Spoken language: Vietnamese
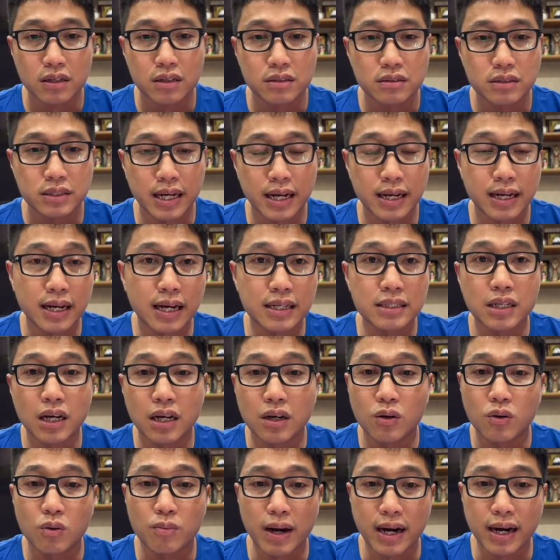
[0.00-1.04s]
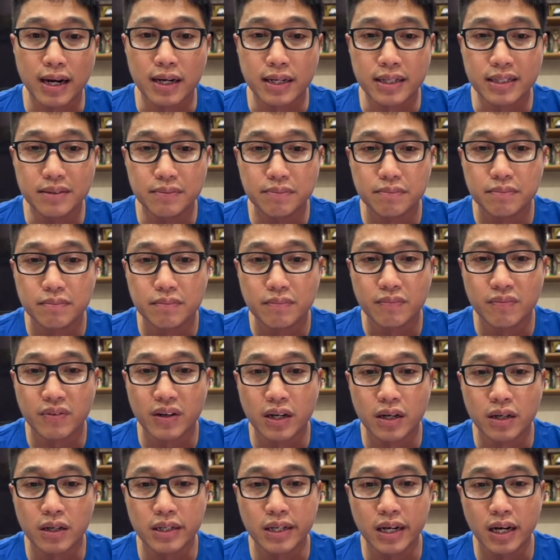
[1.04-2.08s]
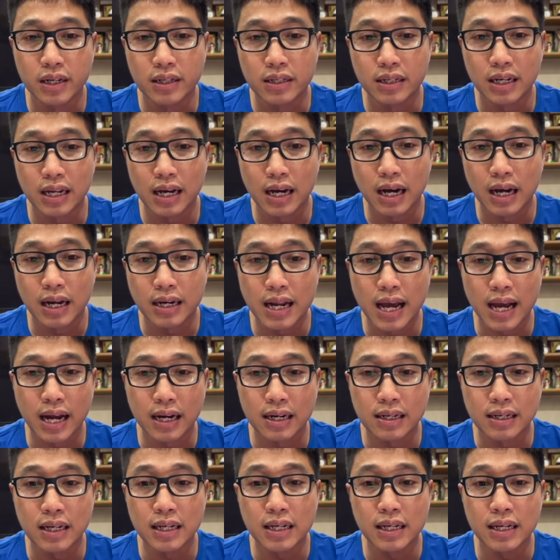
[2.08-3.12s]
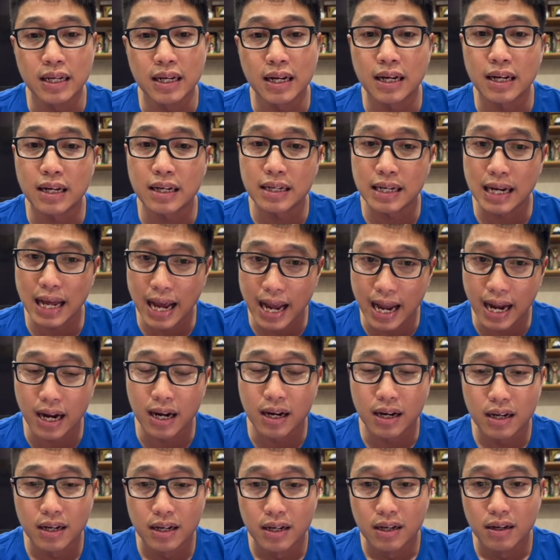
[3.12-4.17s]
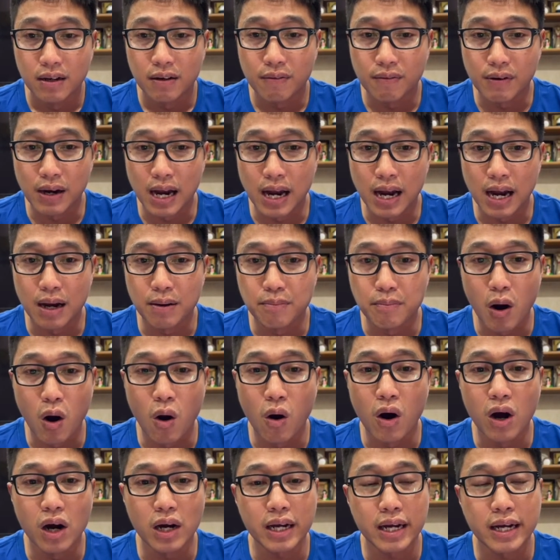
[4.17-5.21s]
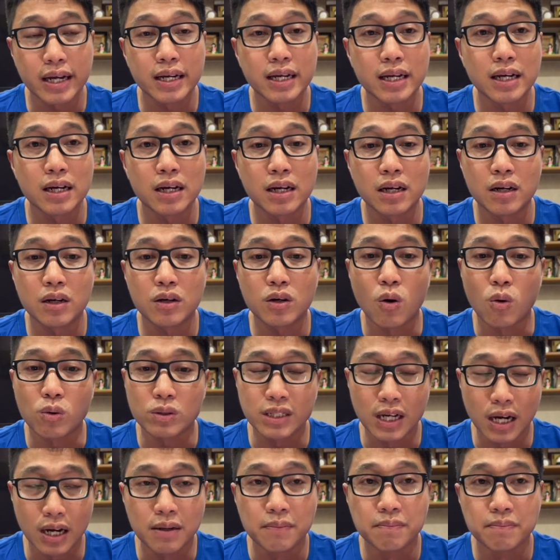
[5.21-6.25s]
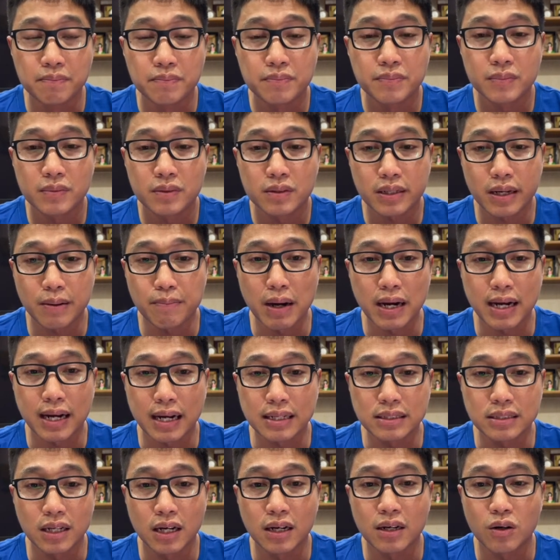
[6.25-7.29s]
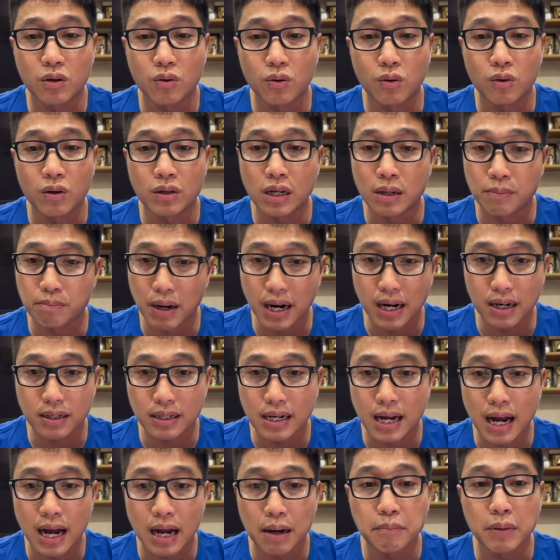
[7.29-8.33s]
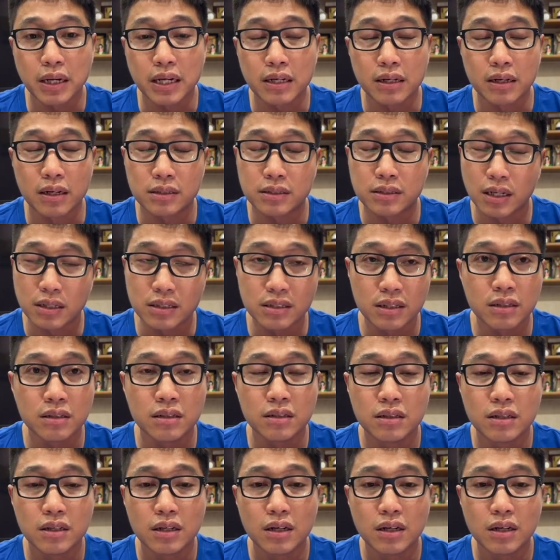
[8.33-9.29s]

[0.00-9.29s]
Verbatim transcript: trang cá nhân của bạn ấy với hình là đang đi nạn và bó cái cổ chân, cái mắt cá chân của Đình Bắc đã bị chấn thương.